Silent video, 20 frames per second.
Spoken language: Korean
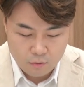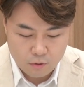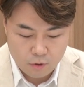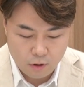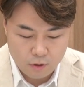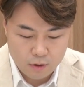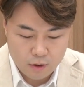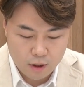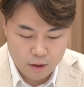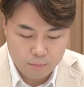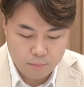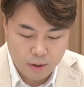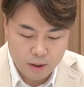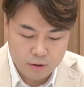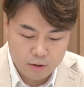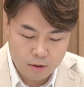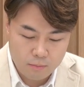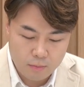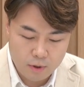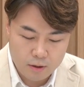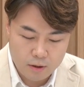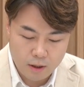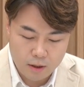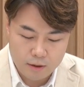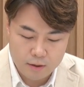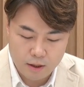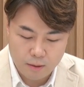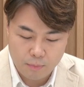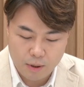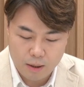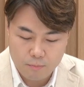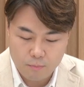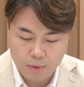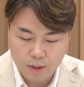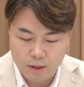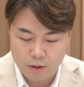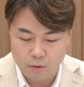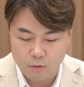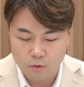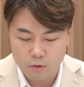또 연간 8천만 대 이상
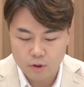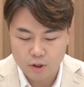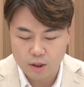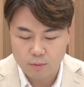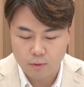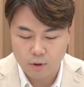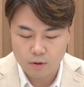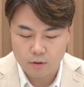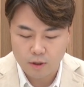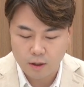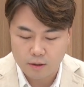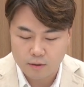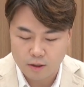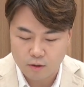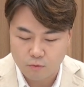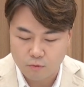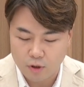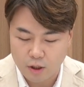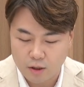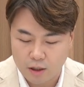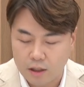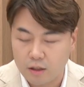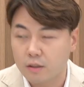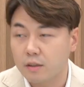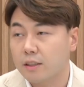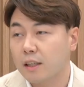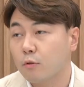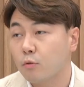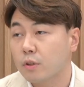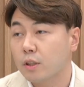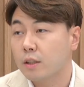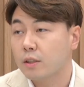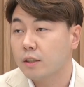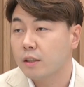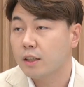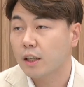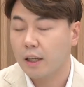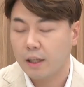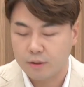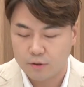판매되고 10억 대 이상 운행되는 자동차
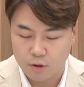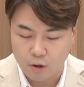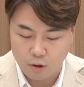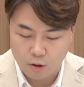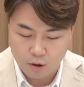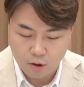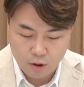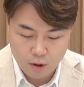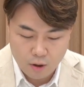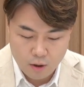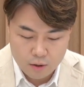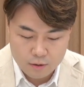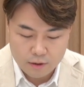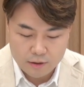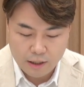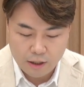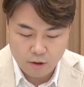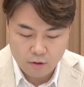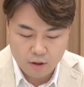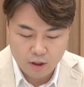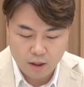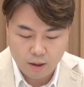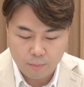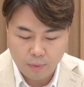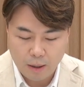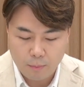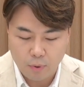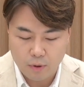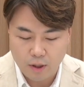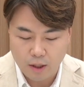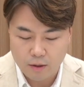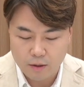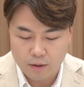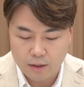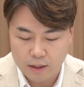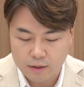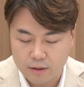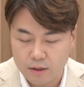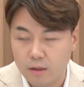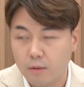시장에서 예. 내연기관
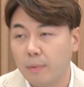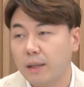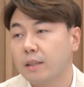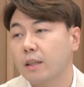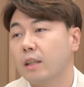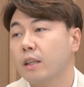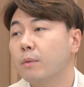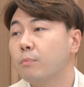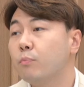100% 대체를 만약에